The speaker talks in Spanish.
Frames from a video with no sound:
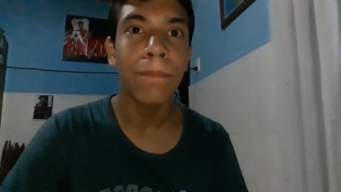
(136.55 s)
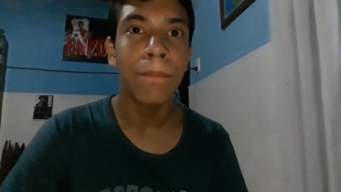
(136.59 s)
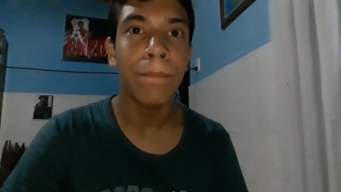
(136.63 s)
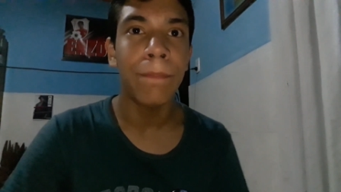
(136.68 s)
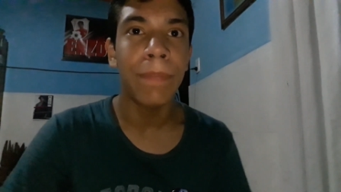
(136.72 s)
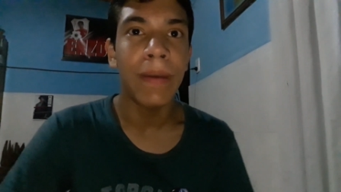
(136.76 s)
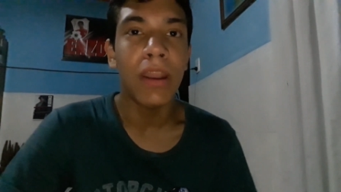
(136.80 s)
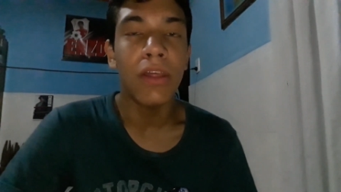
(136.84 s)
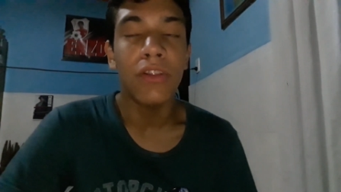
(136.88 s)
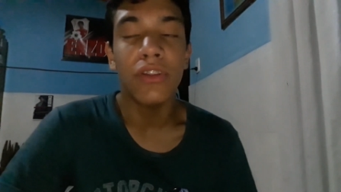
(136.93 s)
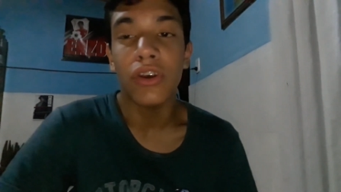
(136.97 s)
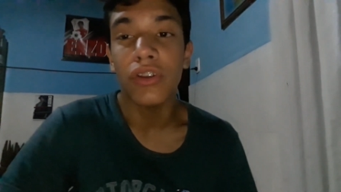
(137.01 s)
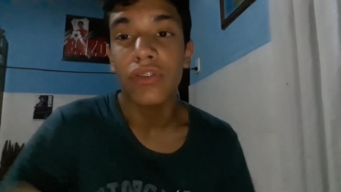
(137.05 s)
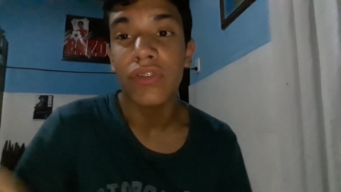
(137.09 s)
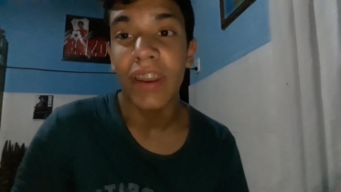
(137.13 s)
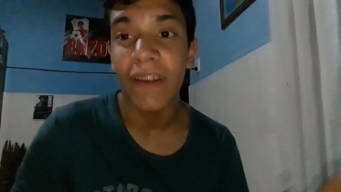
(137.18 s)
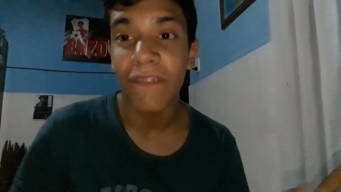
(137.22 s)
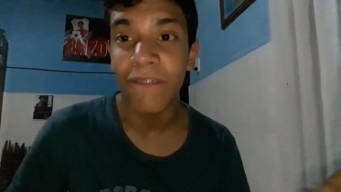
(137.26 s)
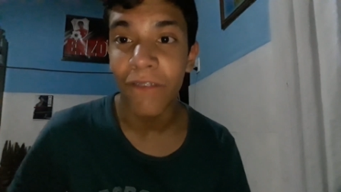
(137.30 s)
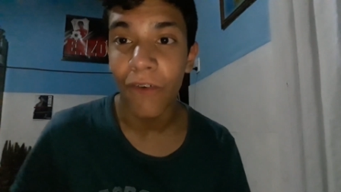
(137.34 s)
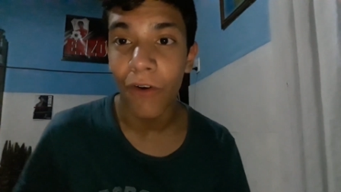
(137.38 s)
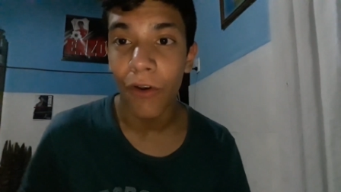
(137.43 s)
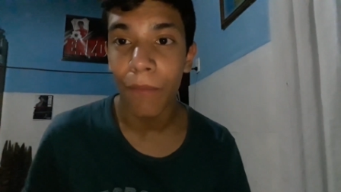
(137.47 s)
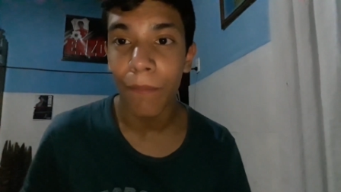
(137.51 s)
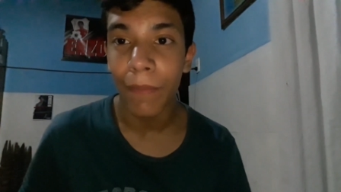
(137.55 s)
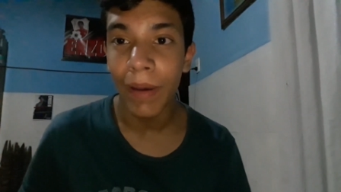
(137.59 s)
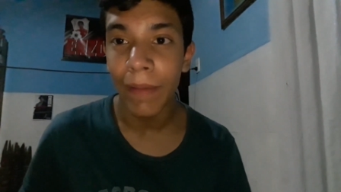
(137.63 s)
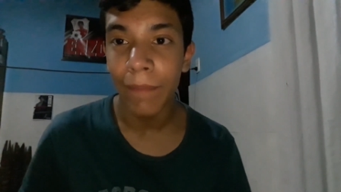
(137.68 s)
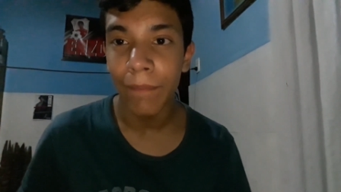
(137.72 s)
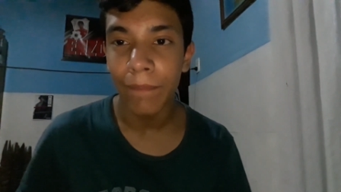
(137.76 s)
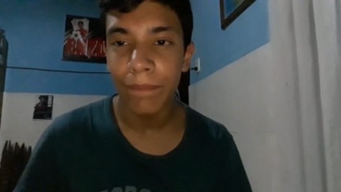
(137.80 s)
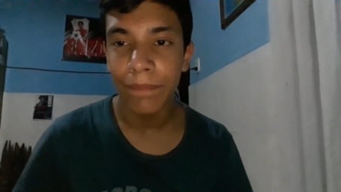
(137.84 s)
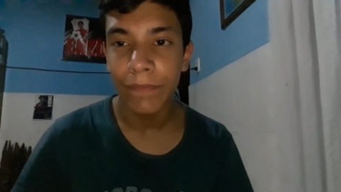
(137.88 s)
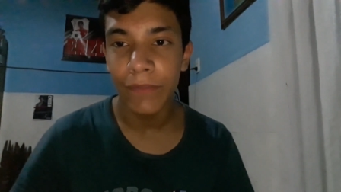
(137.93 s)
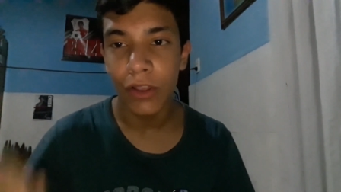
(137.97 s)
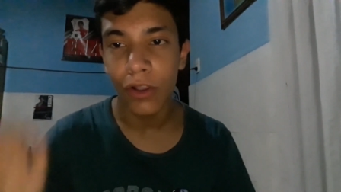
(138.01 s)
pero de otra forma,
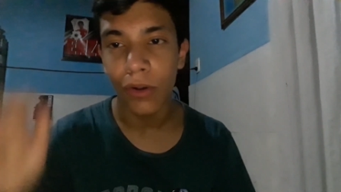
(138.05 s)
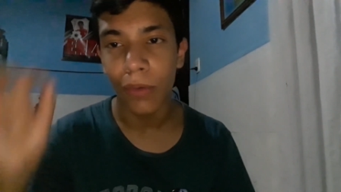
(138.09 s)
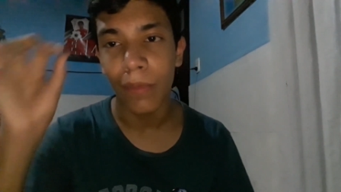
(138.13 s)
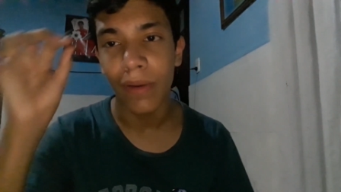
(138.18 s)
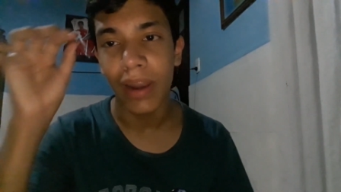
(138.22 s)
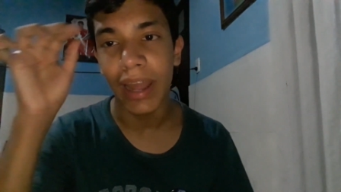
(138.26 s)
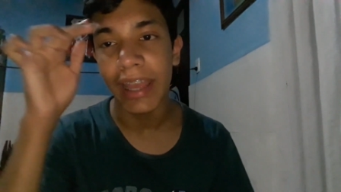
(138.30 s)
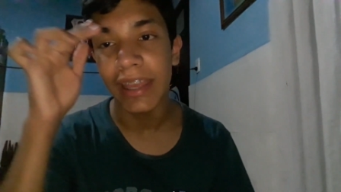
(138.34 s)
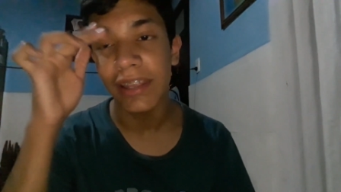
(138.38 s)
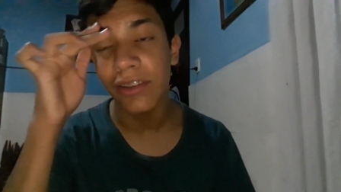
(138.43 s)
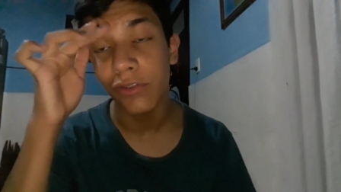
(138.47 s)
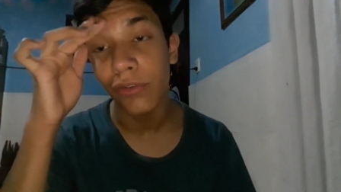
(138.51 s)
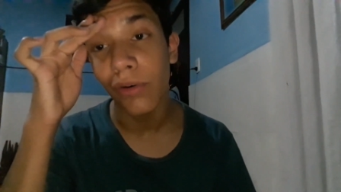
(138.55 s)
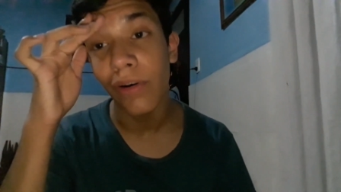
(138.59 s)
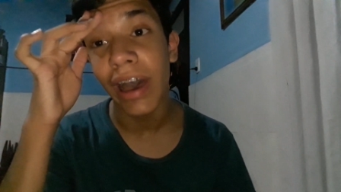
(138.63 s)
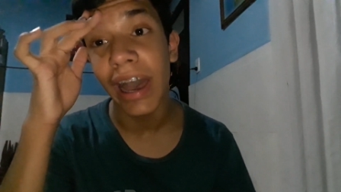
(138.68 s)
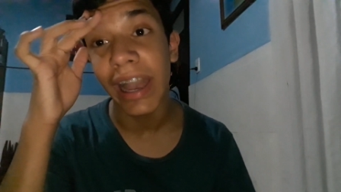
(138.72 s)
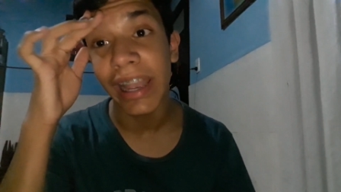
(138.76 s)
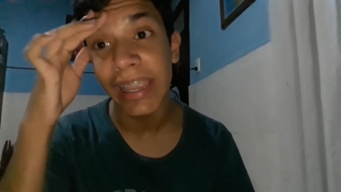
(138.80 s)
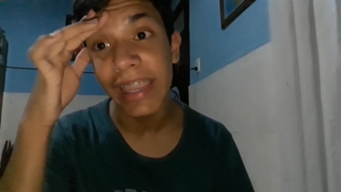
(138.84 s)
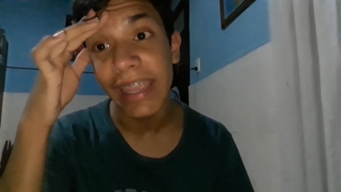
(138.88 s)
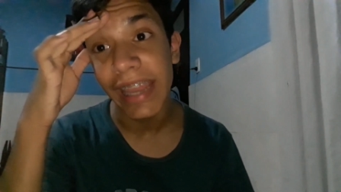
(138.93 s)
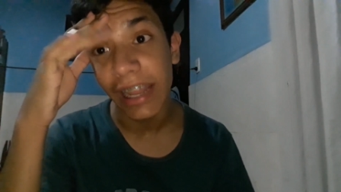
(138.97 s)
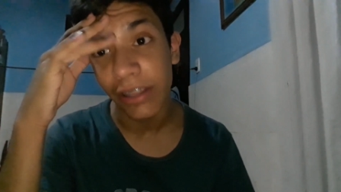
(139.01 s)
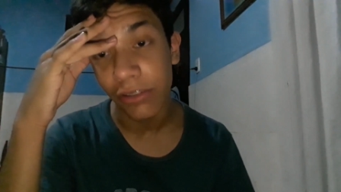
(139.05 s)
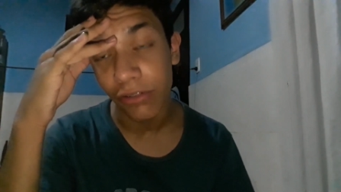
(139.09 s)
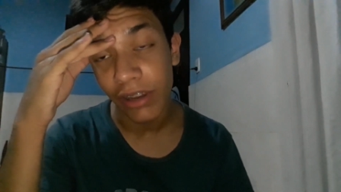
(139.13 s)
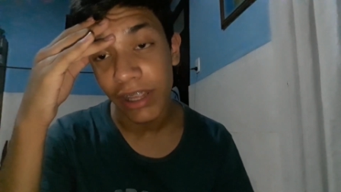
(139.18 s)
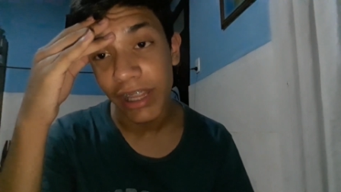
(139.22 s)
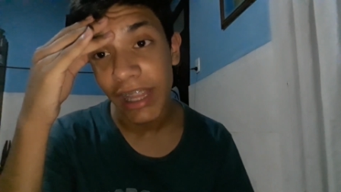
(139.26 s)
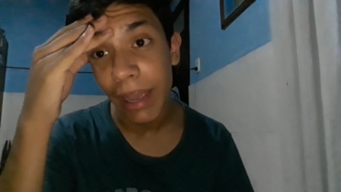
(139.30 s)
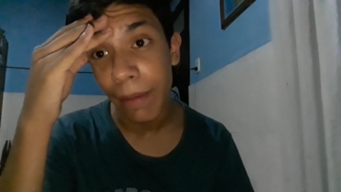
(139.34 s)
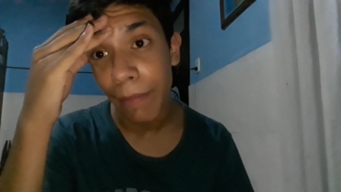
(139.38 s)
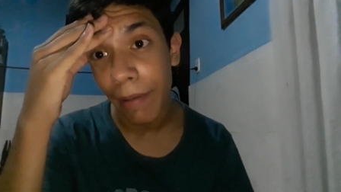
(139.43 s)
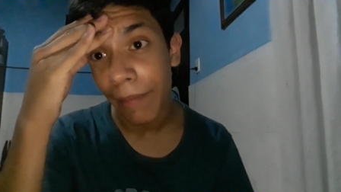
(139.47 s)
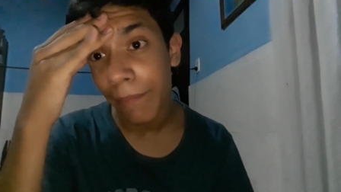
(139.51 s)
como la hizo Akira
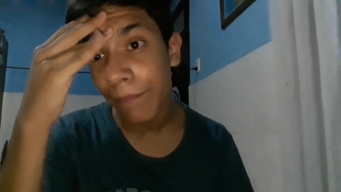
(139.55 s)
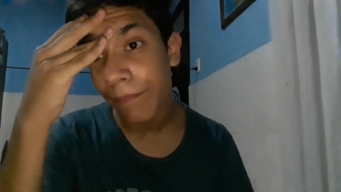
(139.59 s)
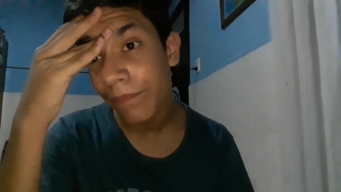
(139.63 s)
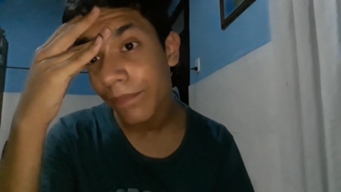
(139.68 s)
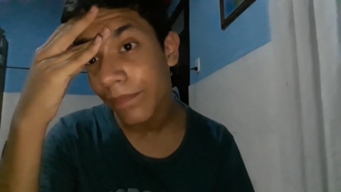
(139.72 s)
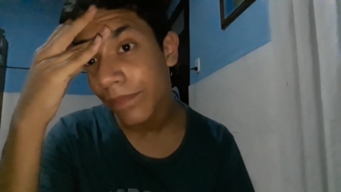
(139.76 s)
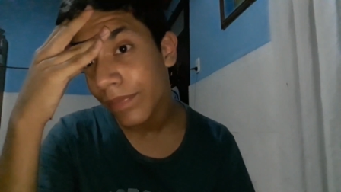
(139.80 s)
Toriyama.